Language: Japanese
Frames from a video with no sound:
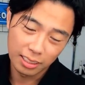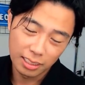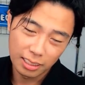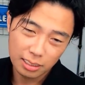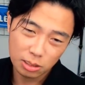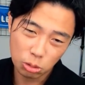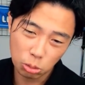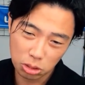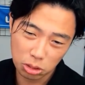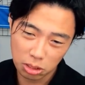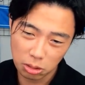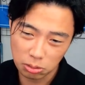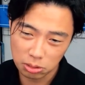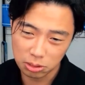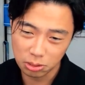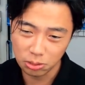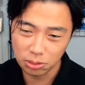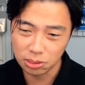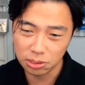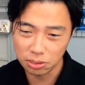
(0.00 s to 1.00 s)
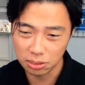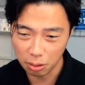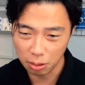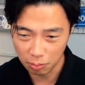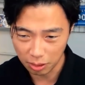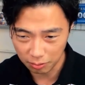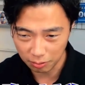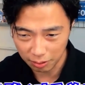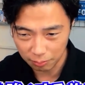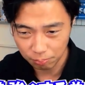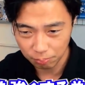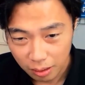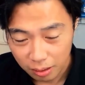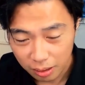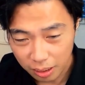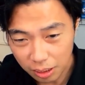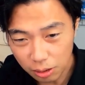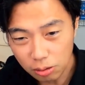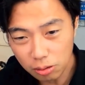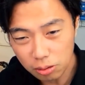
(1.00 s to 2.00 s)
組織を強くするためには。で
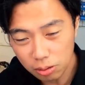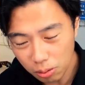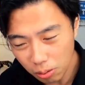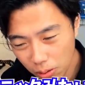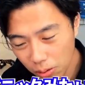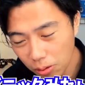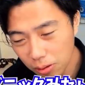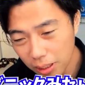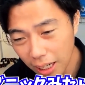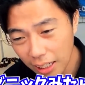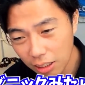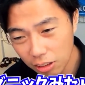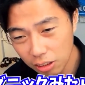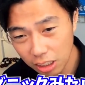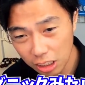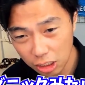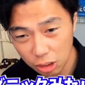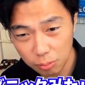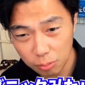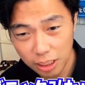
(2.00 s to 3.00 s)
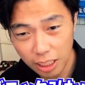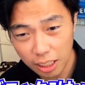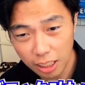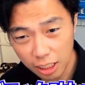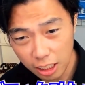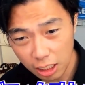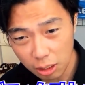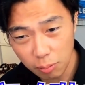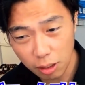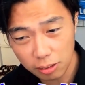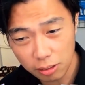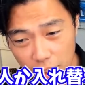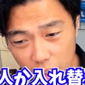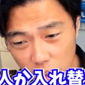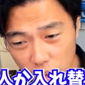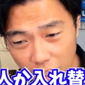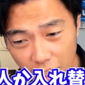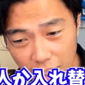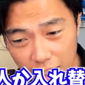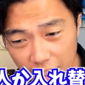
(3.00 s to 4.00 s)
言うと、ラングニックみたいに今の選手
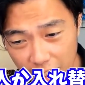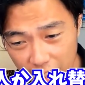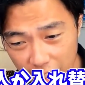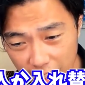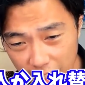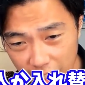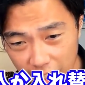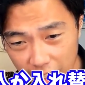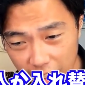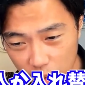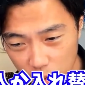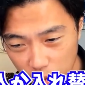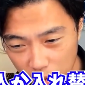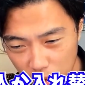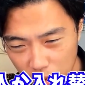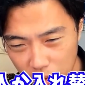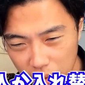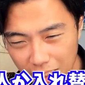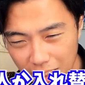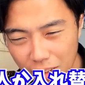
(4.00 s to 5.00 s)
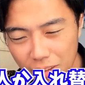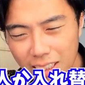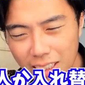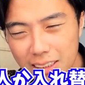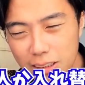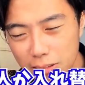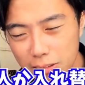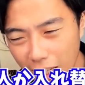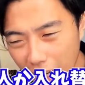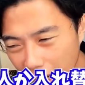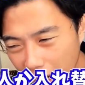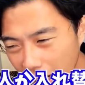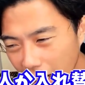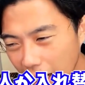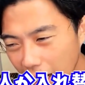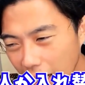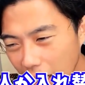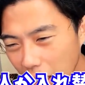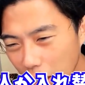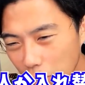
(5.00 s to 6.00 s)
何人か入れ替えなきゃとか言ってるやつは、
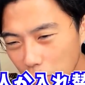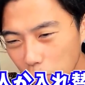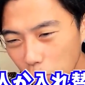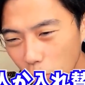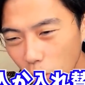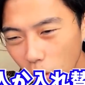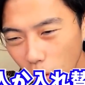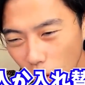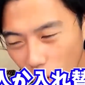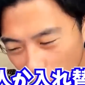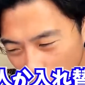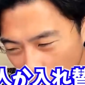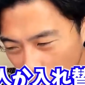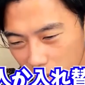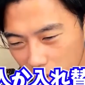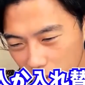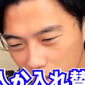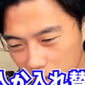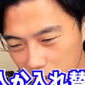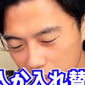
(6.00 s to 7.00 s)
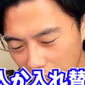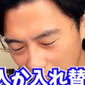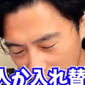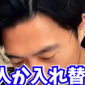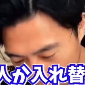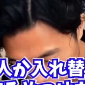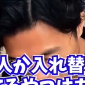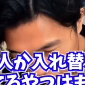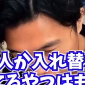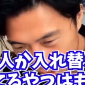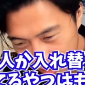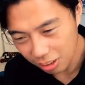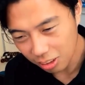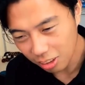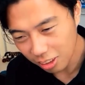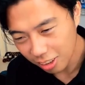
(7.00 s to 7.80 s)
もう最高ですよ。